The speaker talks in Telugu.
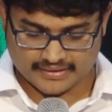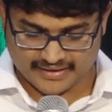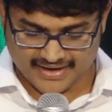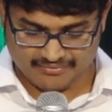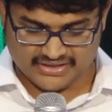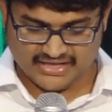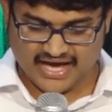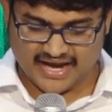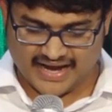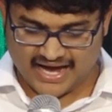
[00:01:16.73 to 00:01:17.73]

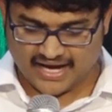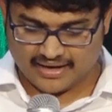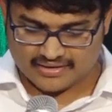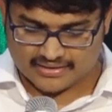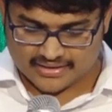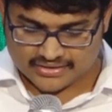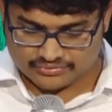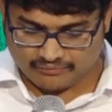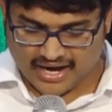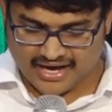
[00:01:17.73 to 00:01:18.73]
రెండవదిగా నా
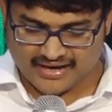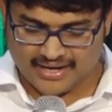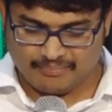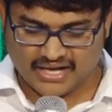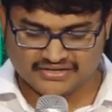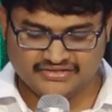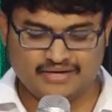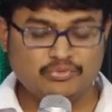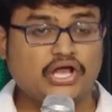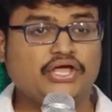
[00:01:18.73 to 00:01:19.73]

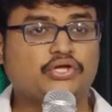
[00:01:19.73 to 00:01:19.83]
ద్వారబంధముల